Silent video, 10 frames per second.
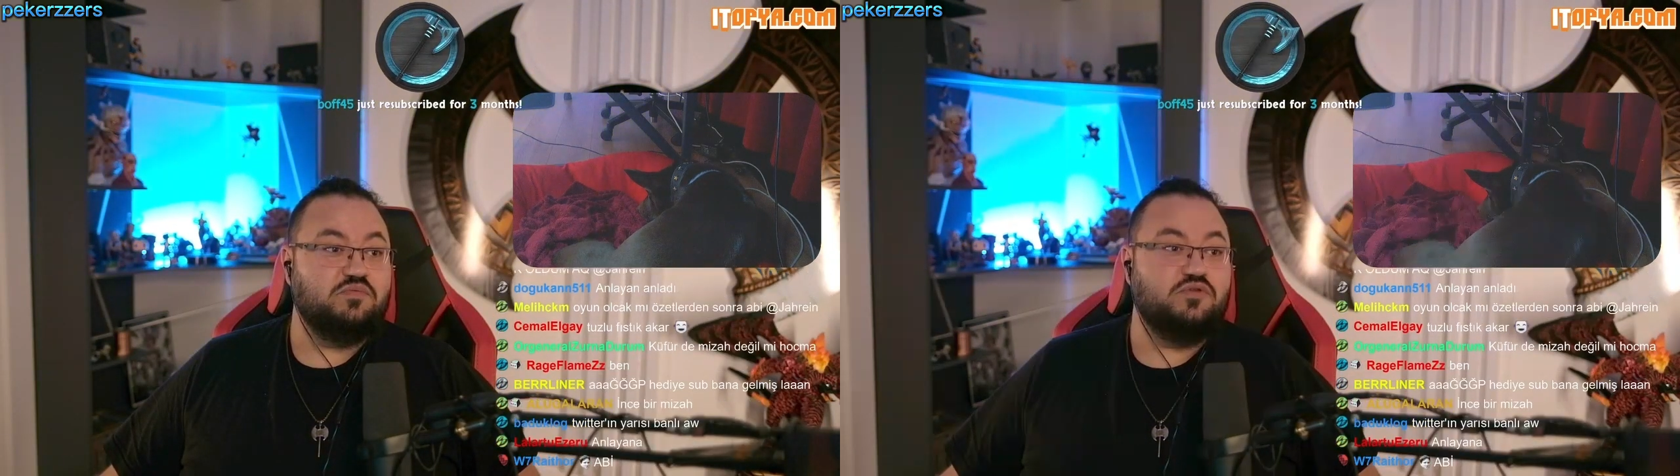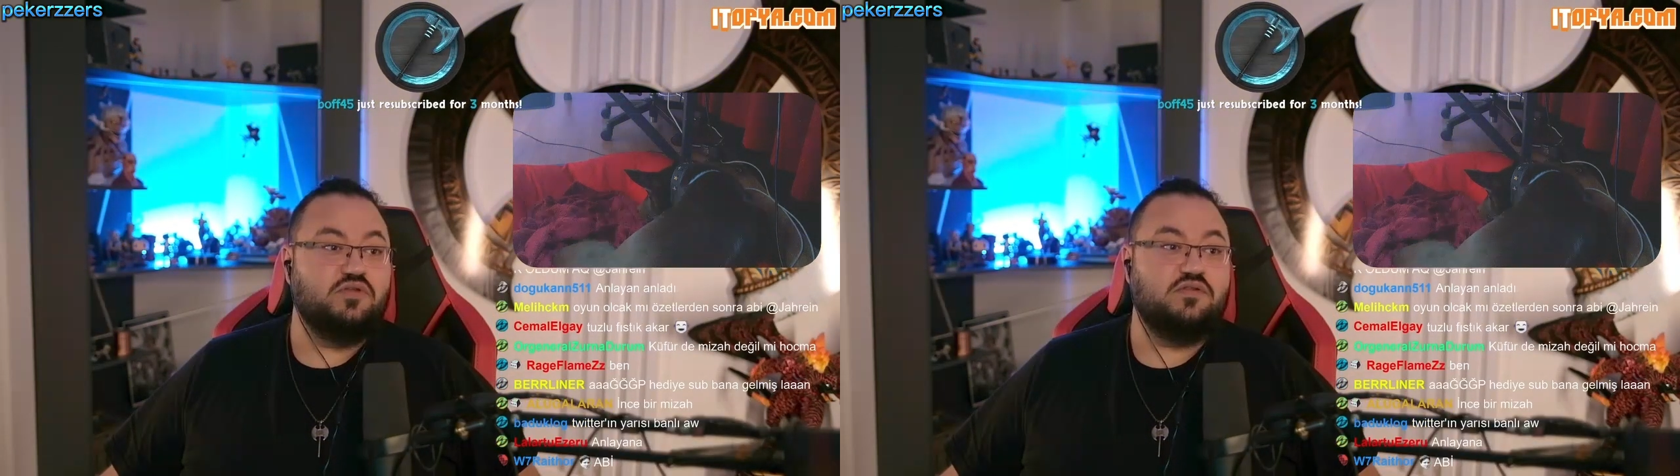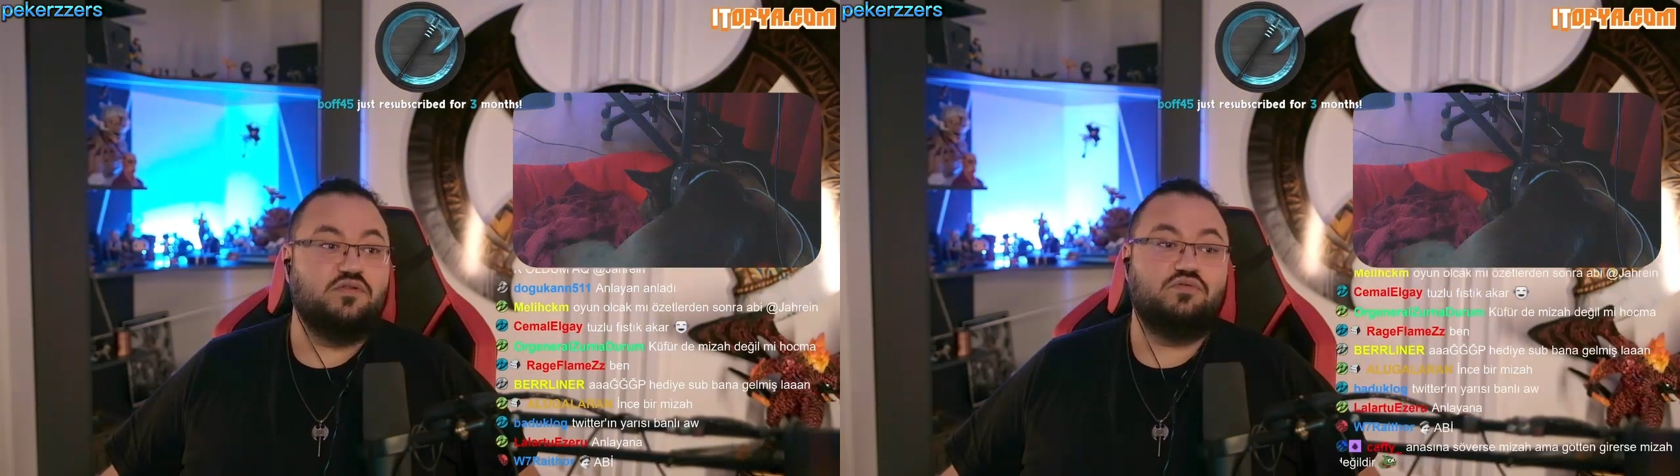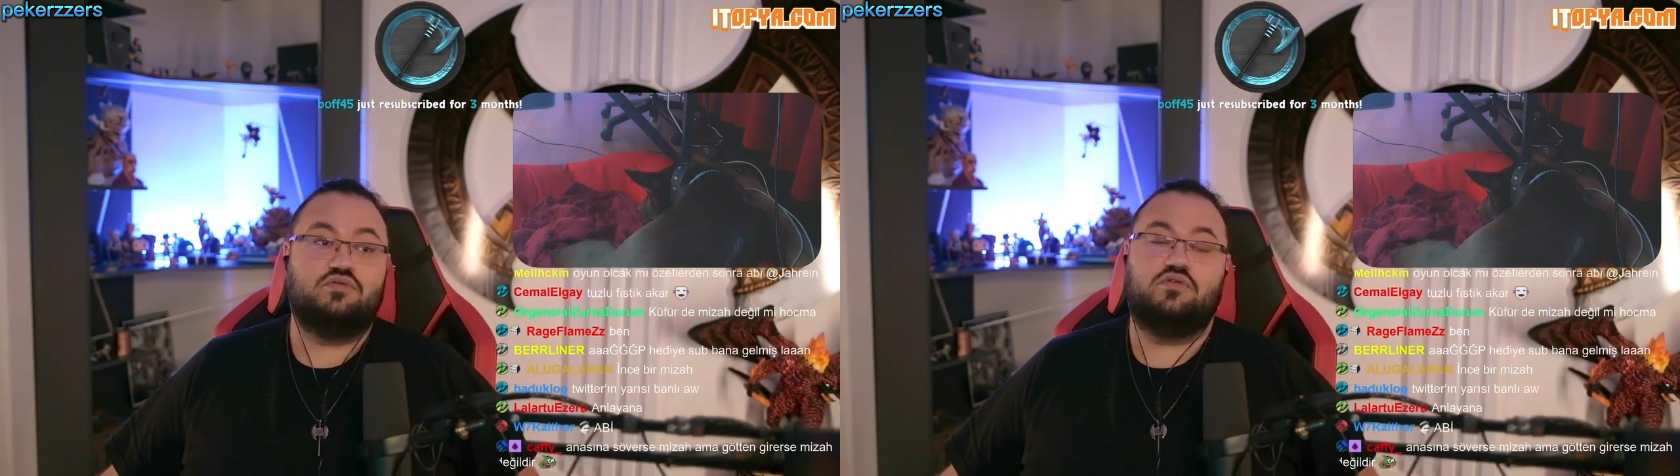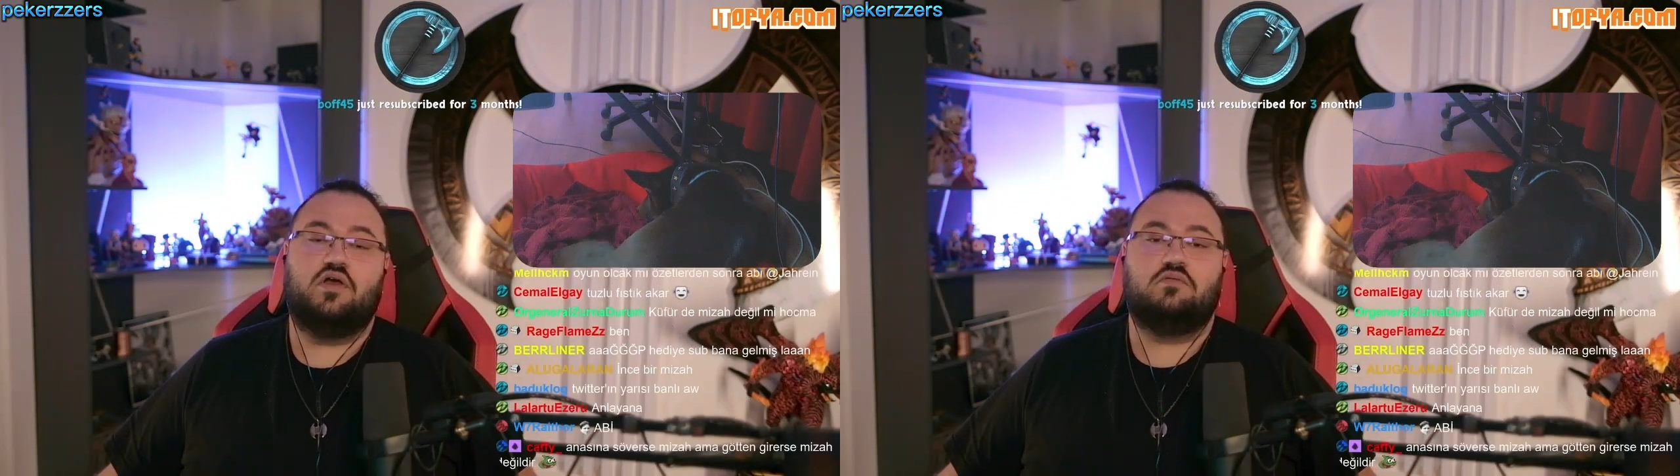Millet de diyor
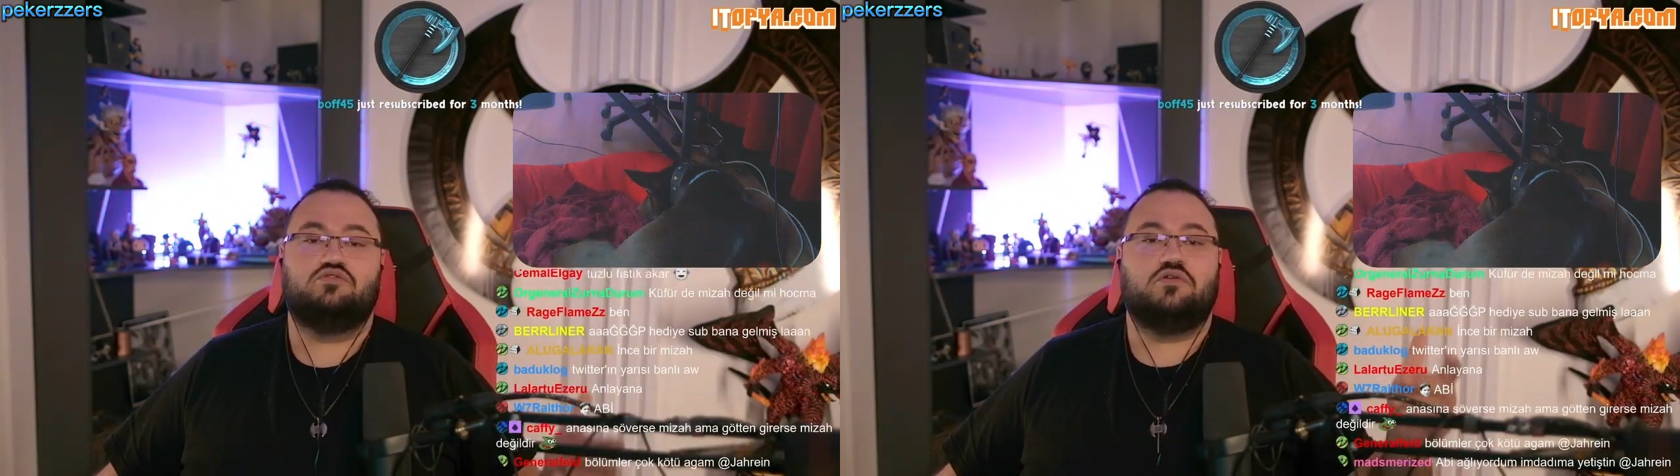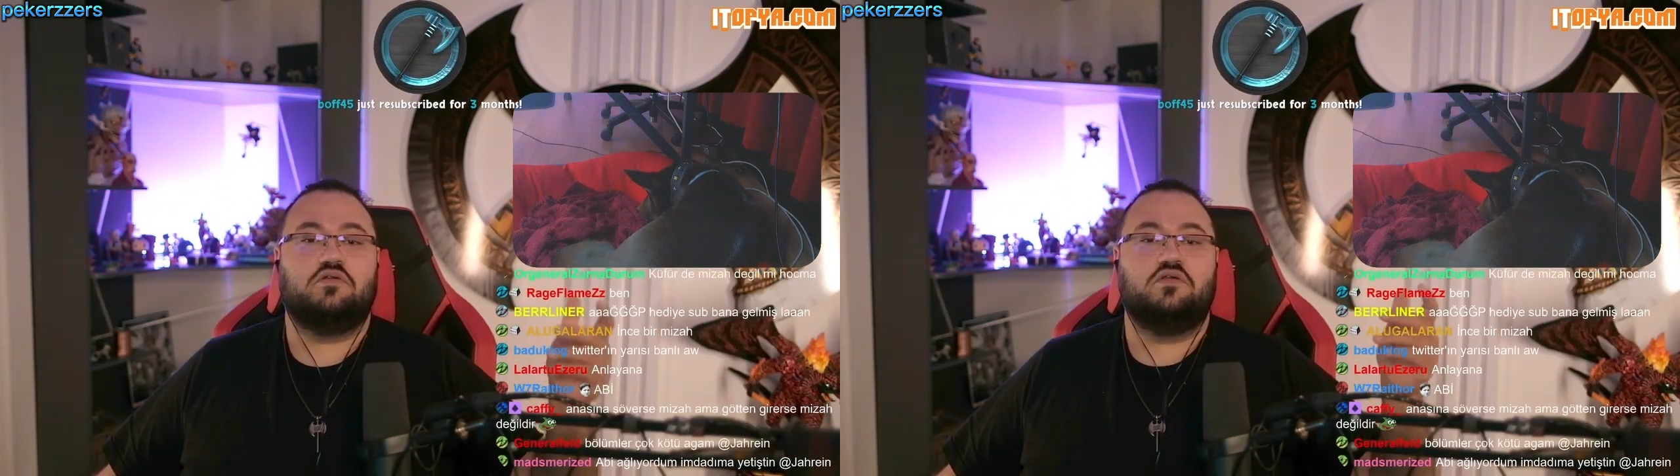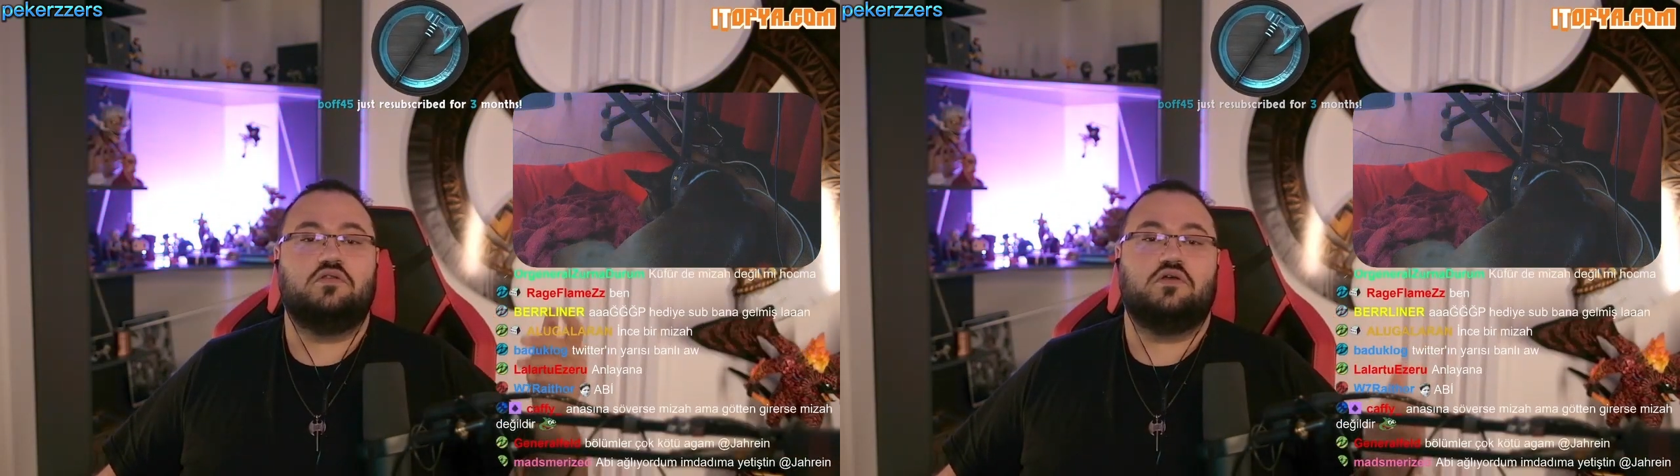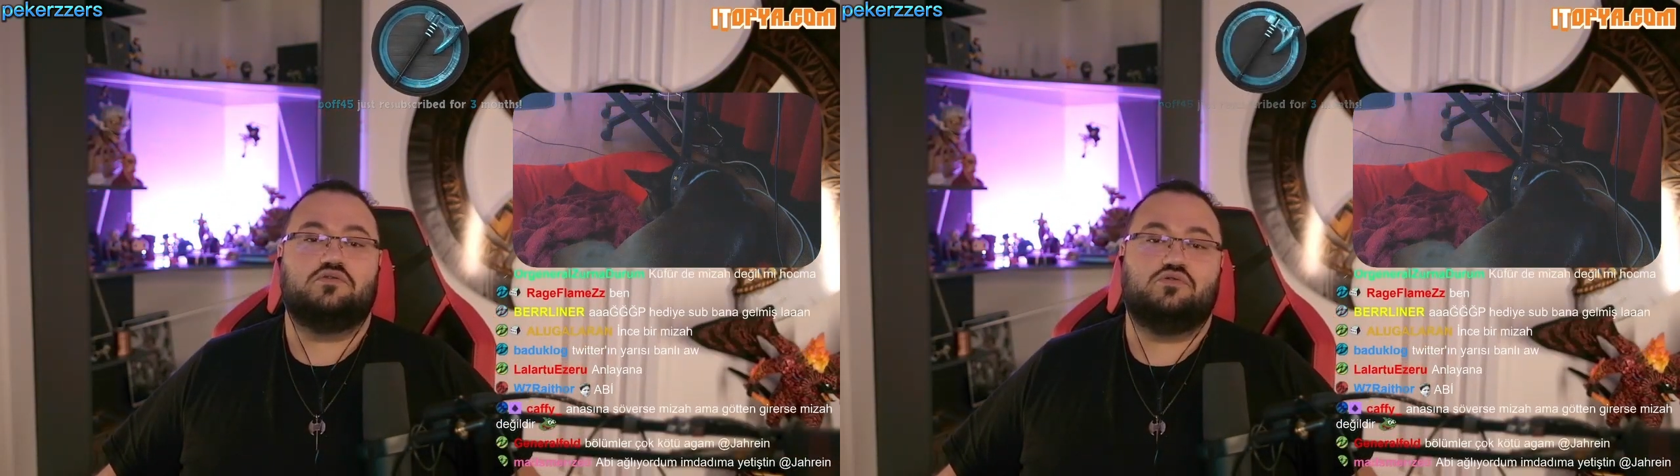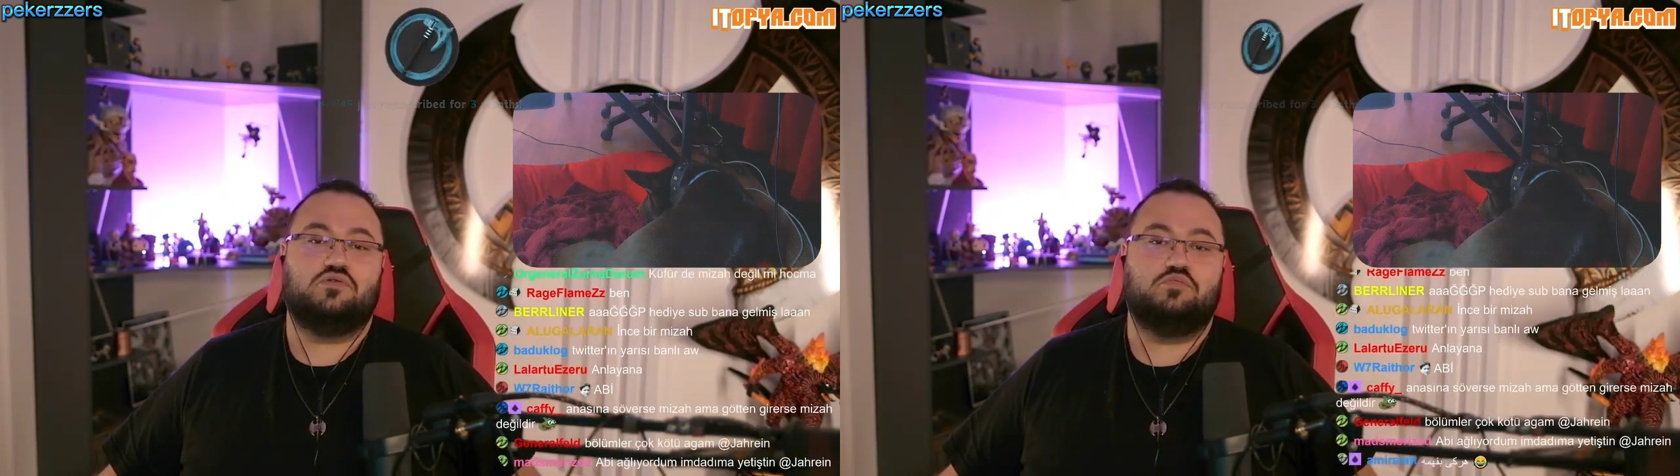ki ya bu Cahre'nin
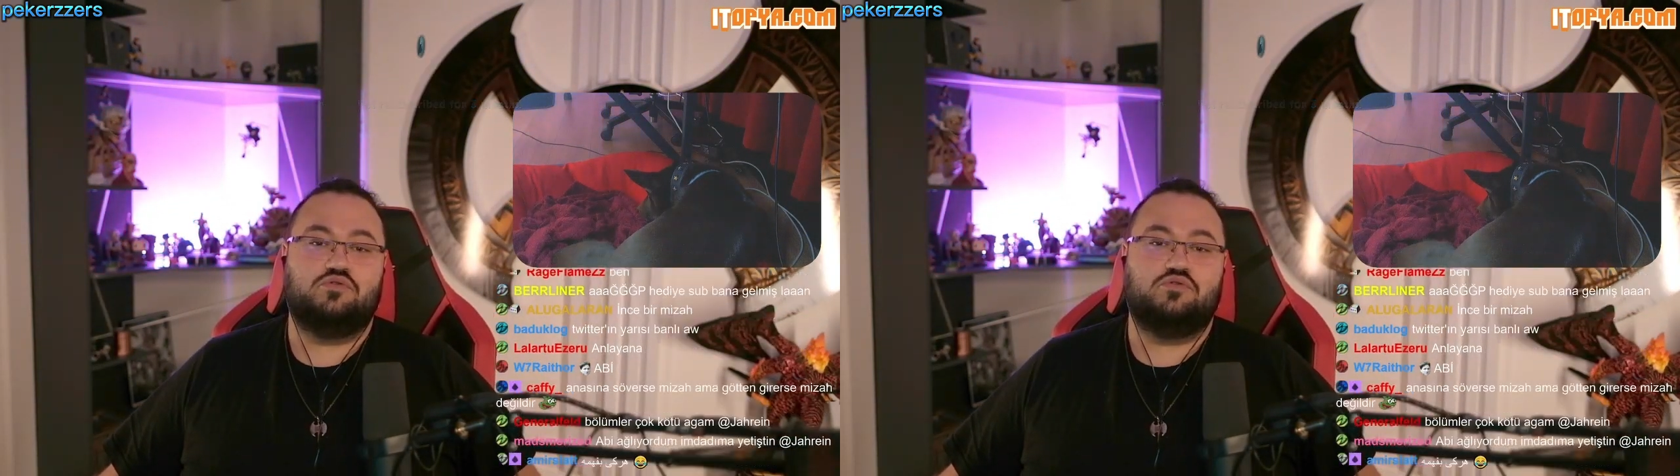ağzı çok.